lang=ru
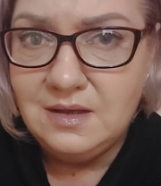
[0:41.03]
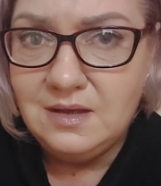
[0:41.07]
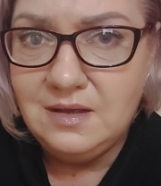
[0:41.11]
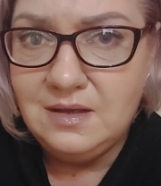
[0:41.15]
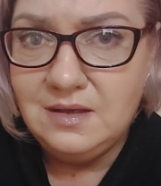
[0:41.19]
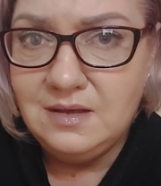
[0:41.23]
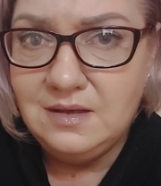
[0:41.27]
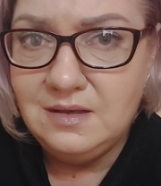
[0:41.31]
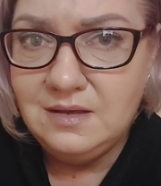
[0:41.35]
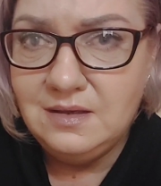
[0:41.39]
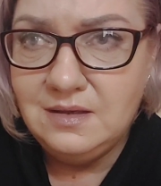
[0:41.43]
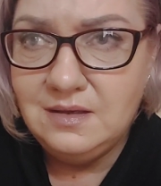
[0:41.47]
э,
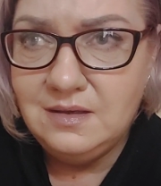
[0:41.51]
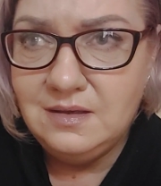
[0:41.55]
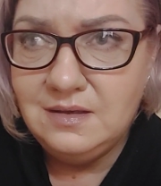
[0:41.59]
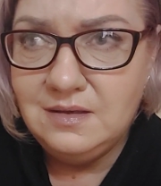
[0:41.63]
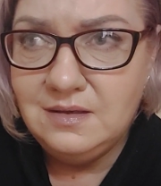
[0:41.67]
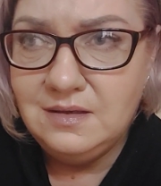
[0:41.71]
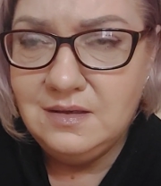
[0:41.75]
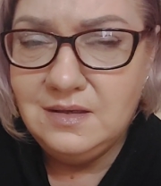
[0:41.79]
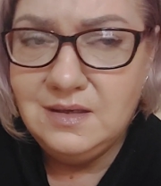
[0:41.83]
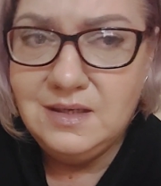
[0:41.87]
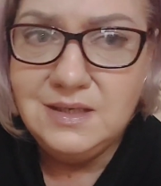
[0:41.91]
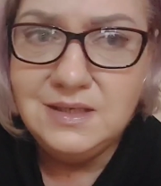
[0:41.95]

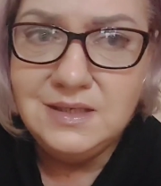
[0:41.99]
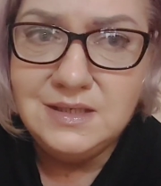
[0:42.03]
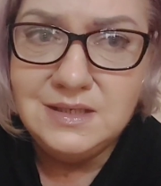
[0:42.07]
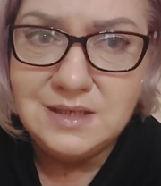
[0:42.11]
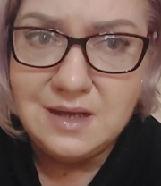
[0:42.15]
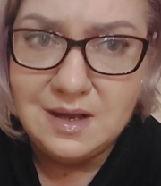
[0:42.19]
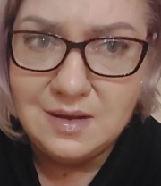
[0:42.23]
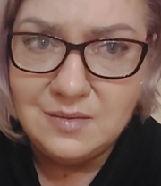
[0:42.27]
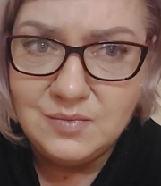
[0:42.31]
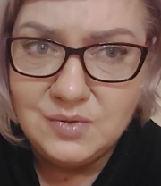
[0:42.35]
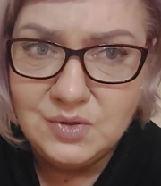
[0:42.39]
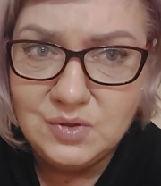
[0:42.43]
из
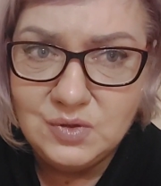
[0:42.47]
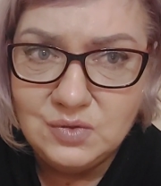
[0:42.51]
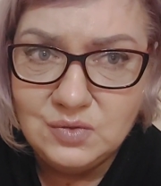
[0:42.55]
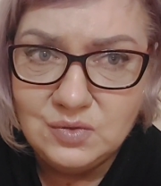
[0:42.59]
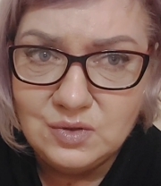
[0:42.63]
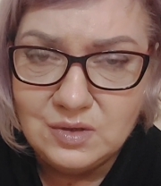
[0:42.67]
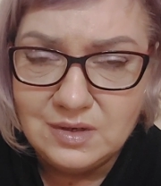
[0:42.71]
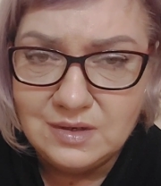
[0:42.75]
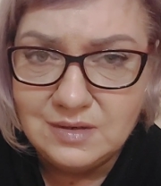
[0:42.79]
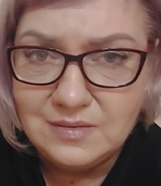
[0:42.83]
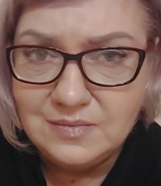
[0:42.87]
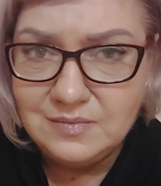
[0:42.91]

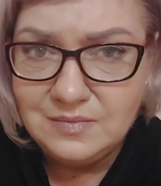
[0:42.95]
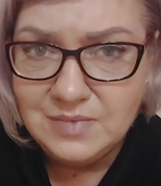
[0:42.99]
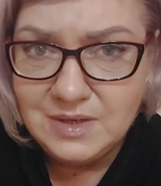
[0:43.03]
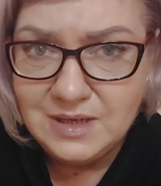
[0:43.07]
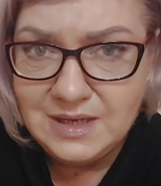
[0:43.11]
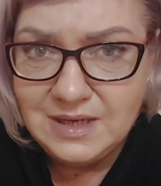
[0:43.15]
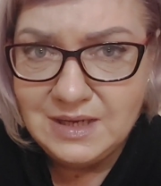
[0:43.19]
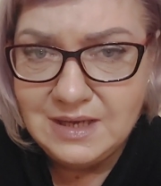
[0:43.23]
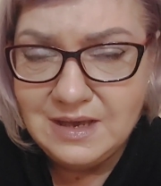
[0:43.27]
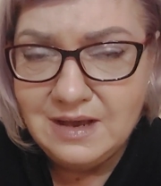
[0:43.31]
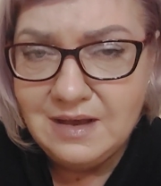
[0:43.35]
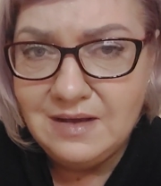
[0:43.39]
обзора
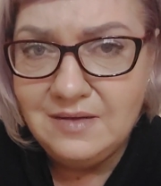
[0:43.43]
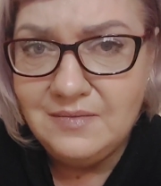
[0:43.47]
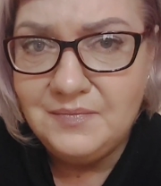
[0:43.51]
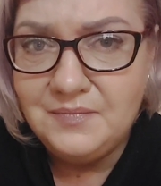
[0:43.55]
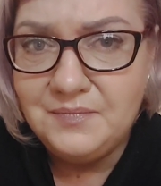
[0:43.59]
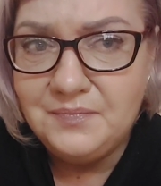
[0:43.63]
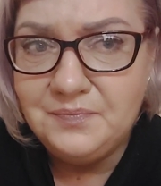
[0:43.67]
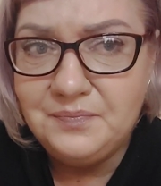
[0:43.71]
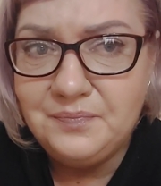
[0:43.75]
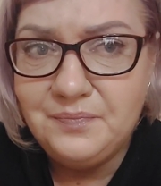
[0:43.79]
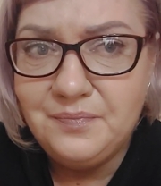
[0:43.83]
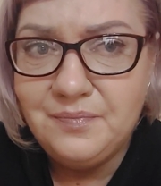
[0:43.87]
белья
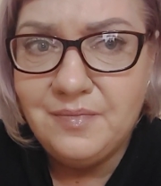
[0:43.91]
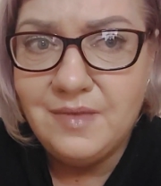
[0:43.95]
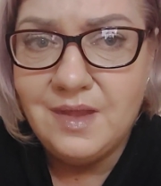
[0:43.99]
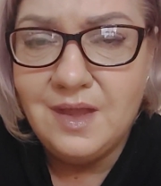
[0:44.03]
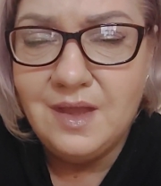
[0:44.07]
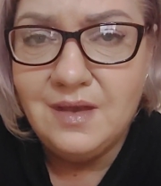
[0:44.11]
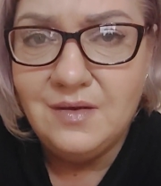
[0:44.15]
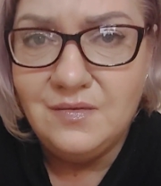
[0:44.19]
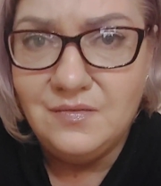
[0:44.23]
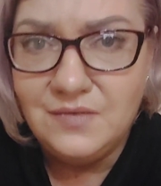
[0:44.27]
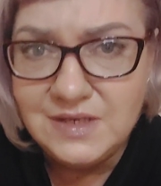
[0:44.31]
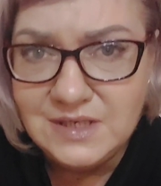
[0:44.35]

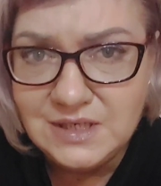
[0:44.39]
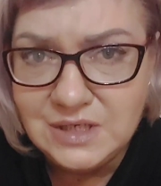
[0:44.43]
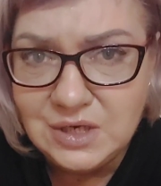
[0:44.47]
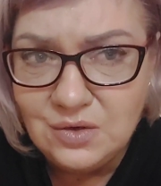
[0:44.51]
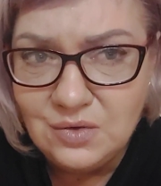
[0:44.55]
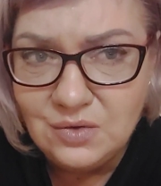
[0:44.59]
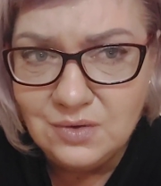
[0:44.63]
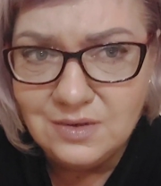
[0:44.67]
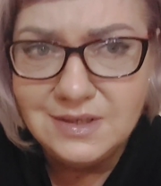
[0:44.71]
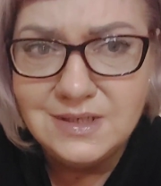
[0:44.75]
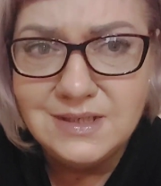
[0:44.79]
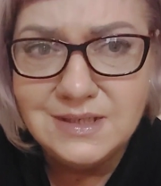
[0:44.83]

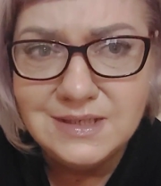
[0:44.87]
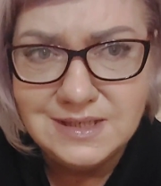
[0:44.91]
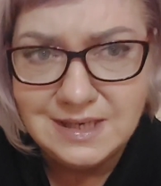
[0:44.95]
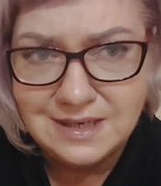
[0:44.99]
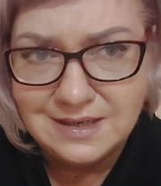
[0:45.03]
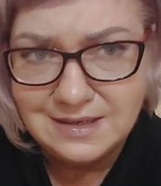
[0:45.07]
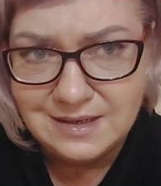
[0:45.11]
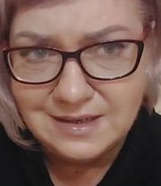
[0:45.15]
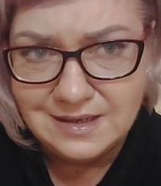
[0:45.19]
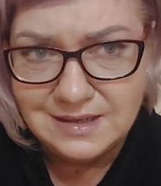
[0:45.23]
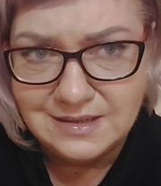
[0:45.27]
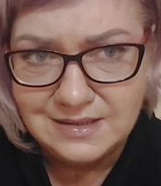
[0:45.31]
Василек,
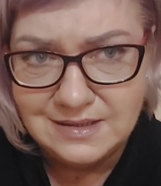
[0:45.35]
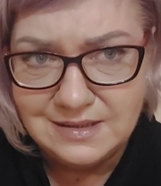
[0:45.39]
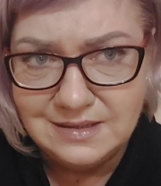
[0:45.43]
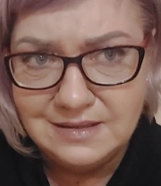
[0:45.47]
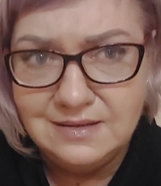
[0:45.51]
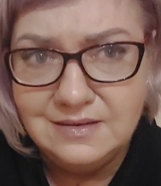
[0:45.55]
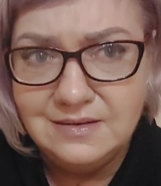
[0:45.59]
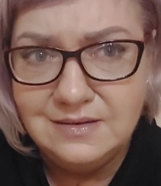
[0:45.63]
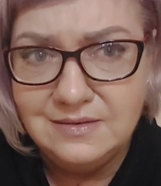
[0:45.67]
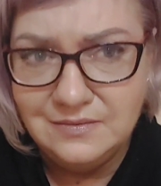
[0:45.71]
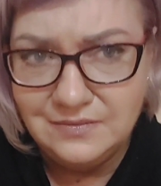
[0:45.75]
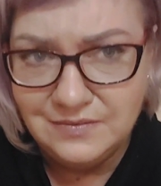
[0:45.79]
заказа
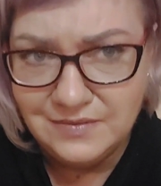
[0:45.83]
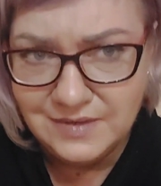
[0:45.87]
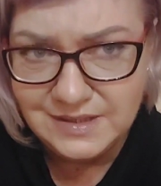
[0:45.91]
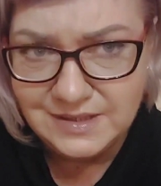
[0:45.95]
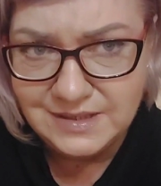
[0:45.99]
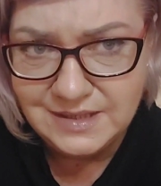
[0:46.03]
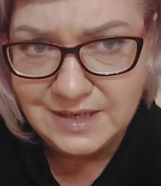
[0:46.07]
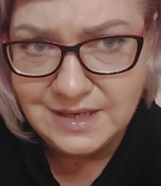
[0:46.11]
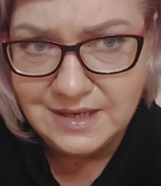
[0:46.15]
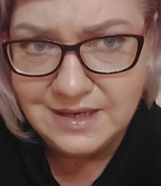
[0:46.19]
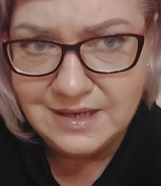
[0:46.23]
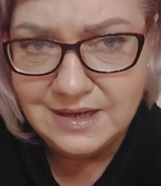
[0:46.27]

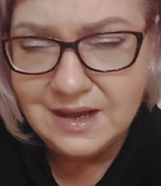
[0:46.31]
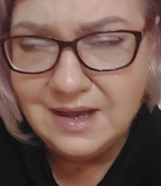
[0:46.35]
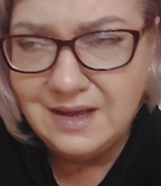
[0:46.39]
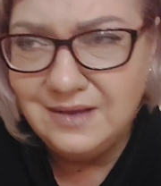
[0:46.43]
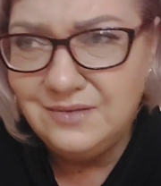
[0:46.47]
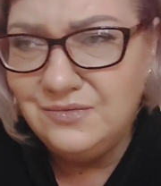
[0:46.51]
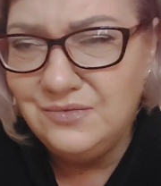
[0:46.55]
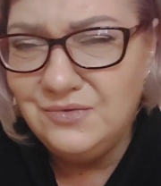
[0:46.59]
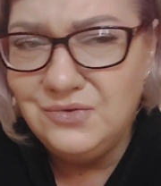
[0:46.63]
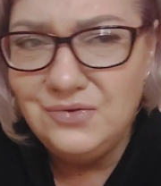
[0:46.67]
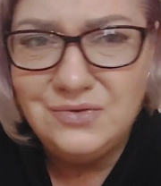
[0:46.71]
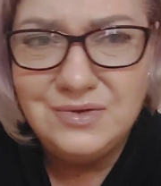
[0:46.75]
Василька.
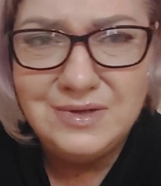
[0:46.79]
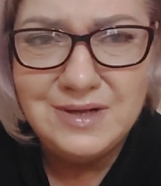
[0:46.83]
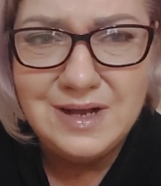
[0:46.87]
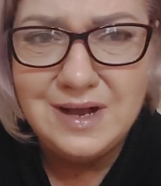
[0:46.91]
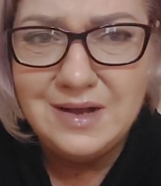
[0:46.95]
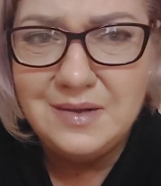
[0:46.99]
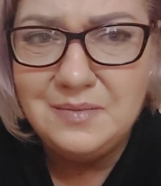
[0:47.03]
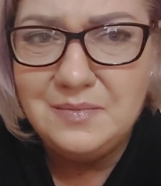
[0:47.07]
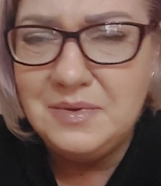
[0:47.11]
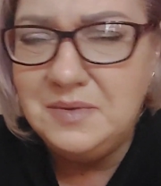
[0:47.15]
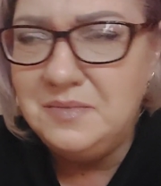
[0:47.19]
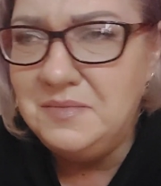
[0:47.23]
Но ну,
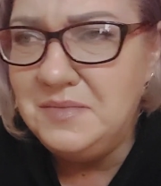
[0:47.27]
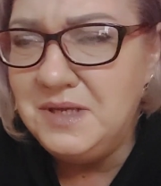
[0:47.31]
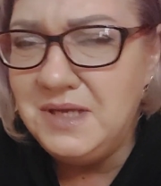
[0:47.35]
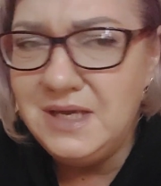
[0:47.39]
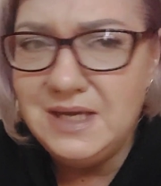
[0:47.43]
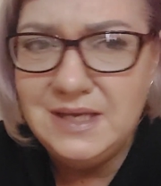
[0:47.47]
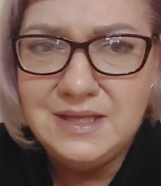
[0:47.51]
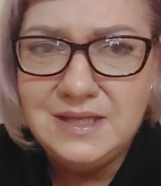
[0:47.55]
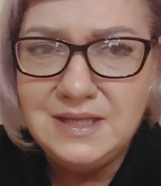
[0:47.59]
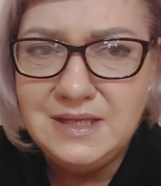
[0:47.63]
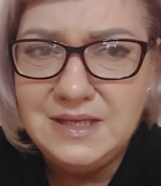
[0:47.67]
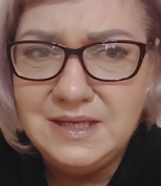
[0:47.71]
как бы
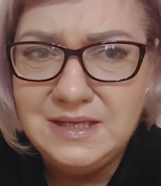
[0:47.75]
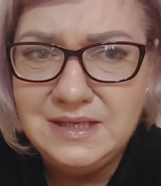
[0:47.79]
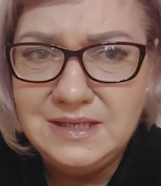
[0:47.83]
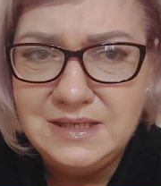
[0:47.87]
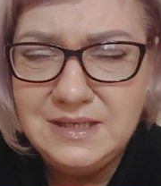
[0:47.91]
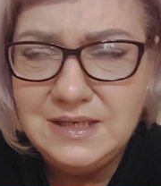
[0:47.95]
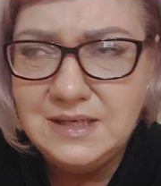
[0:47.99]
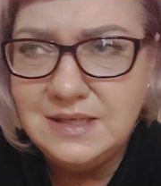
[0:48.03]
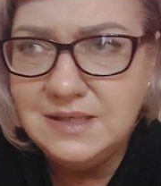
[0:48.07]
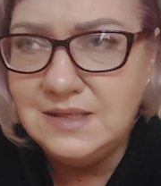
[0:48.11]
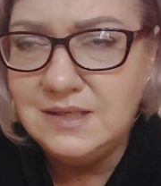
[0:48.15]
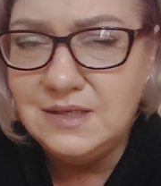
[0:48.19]
мне это не
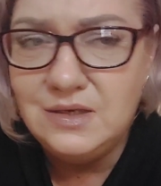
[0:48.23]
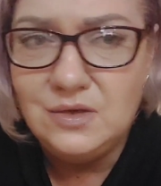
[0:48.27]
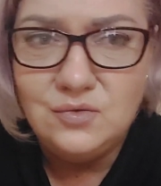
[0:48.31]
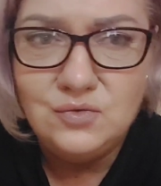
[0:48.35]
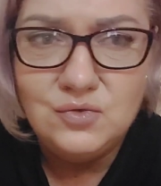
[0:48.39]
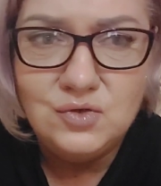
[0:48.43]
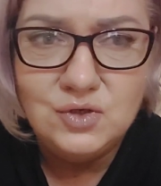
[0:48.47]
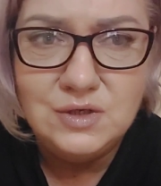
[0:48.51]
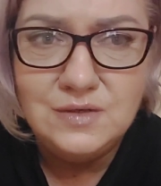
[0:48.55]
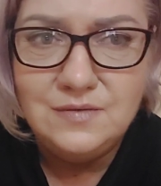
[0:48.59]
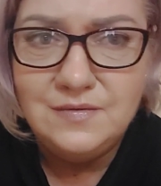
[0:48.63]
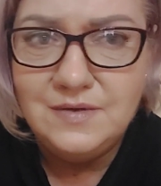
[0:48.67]
интересно, я
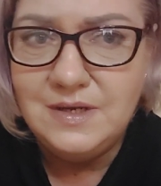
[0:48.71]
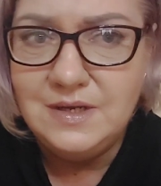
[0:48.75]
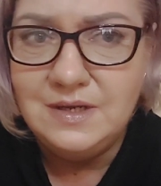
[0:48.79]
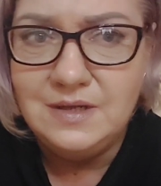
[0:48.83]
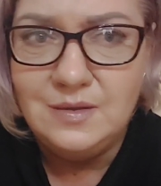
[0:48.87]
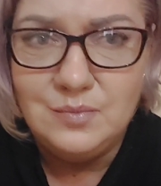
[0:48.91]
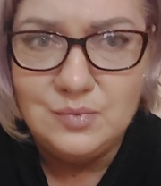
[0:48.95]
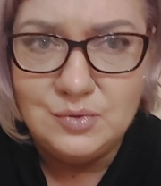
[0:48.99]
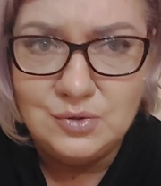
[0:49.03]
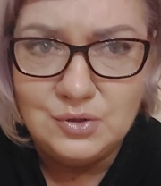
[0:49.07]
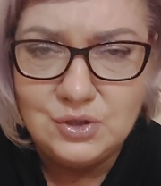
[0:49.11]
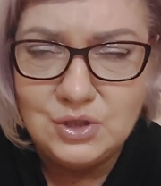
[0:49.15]
уже говорила
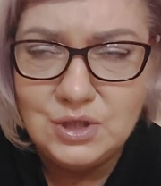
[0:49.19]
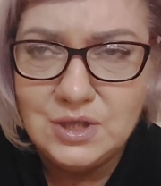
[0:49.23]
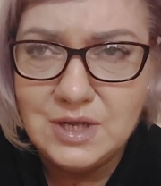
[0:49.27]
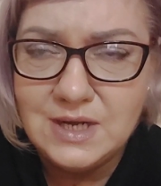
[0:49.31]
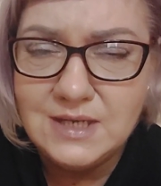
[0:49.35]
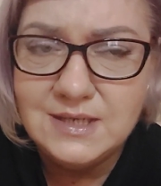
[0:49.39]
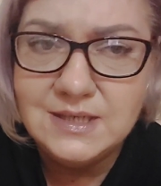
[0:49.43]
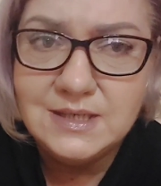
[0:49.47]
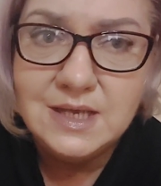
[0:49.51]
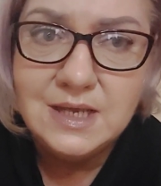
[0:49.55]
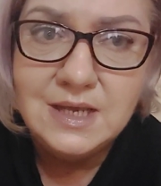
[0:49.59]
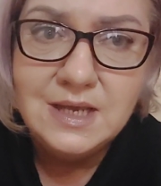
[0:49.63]
в прошлый
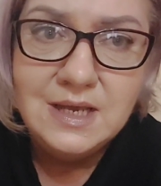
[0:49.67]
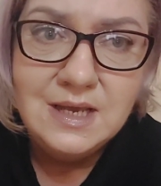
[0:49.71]
раз,